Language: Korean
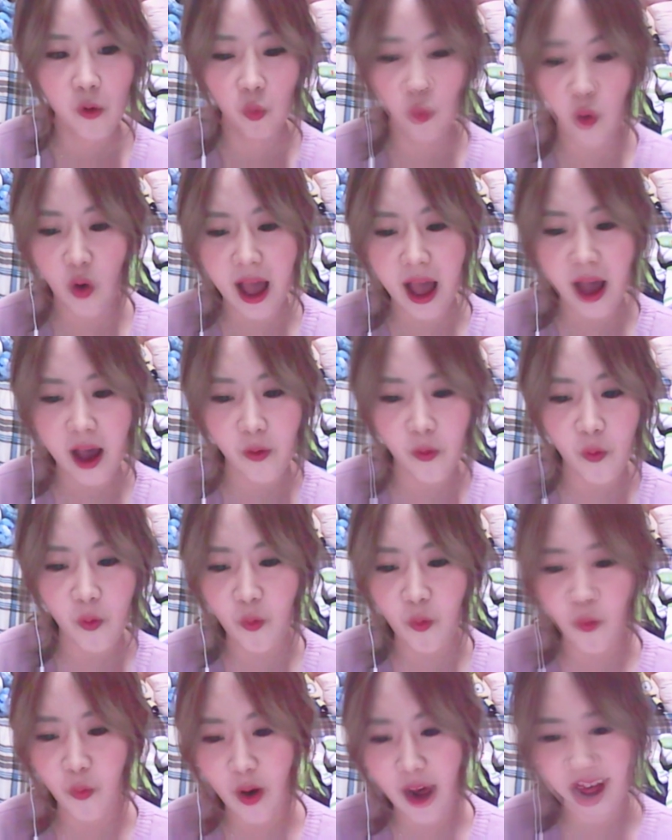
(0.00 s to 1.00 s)

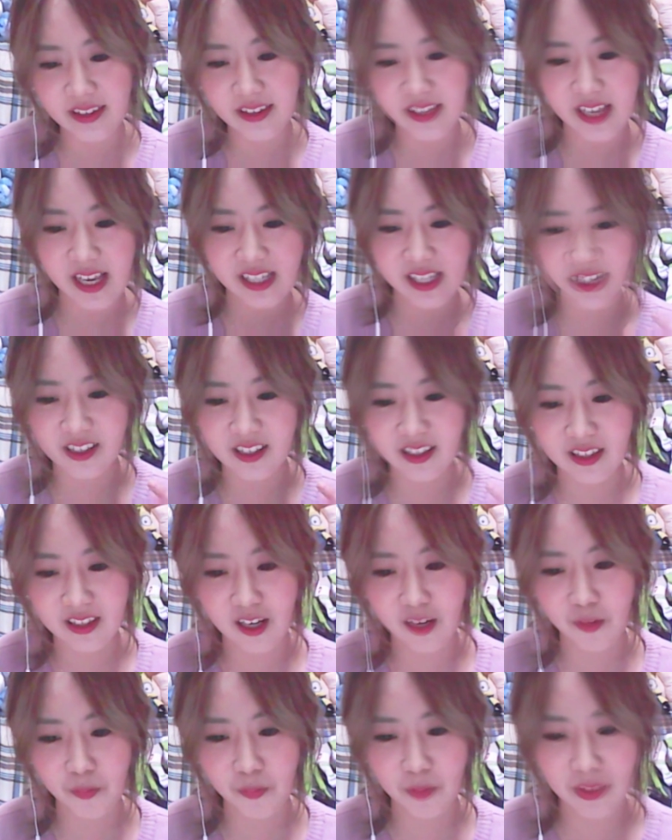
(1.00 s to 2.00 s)
와우와 세상은
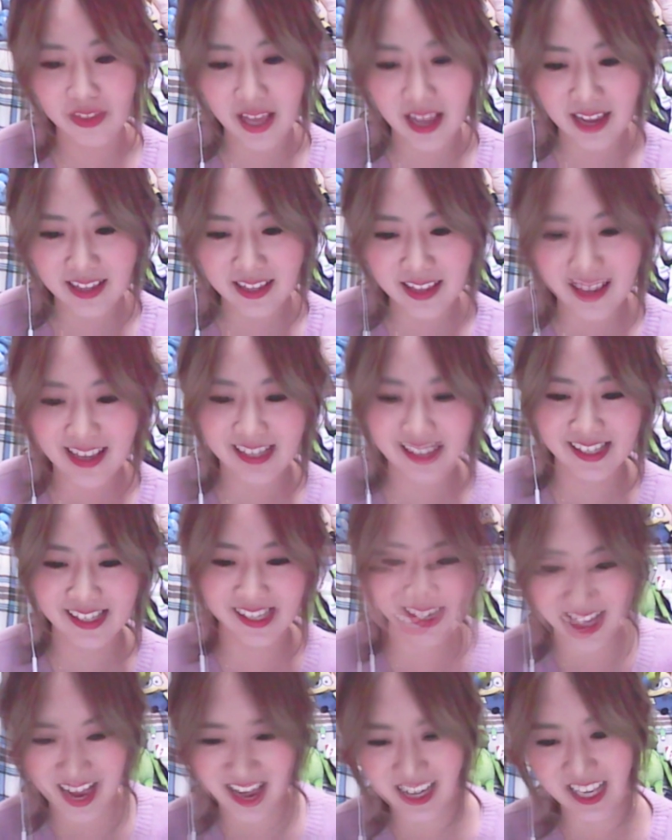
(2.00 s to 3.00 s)
나를 판단해
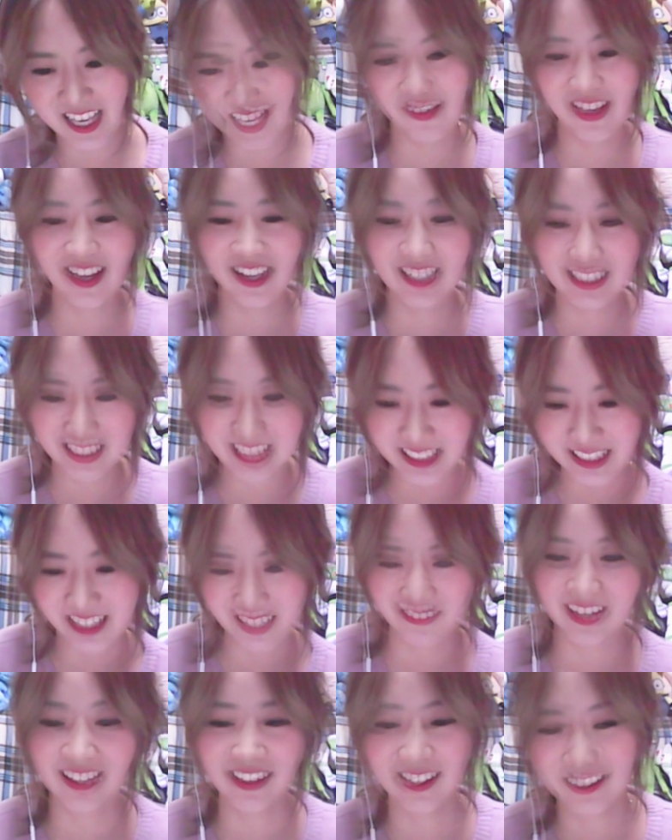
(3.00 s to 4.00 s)
세상이 미어질
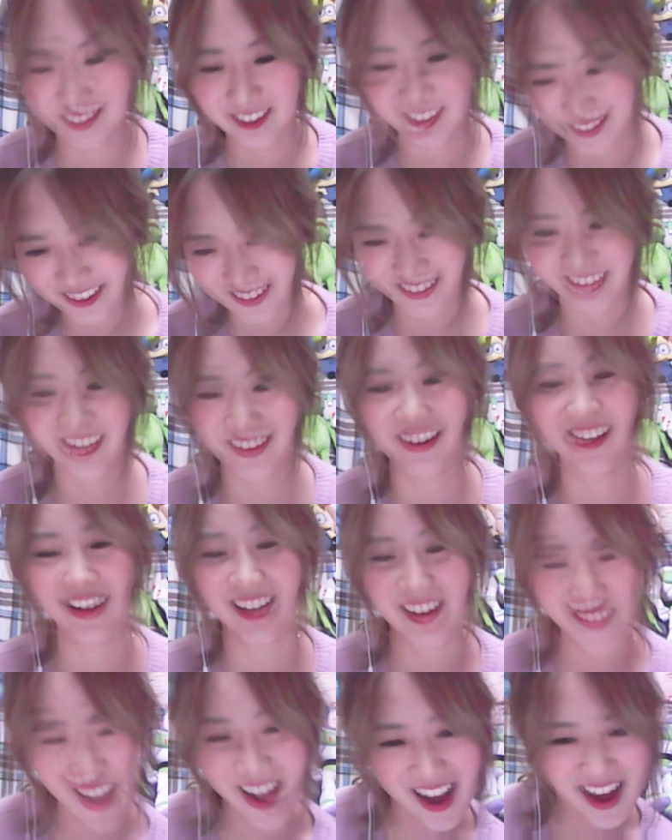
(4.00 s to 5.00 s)
때마다 눈을
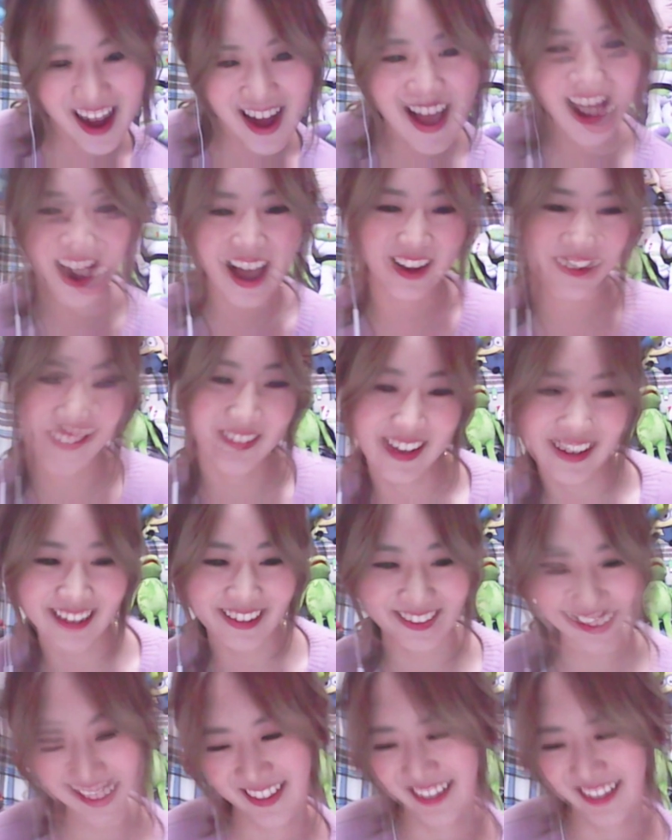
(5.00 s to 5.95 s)
감아봐 아마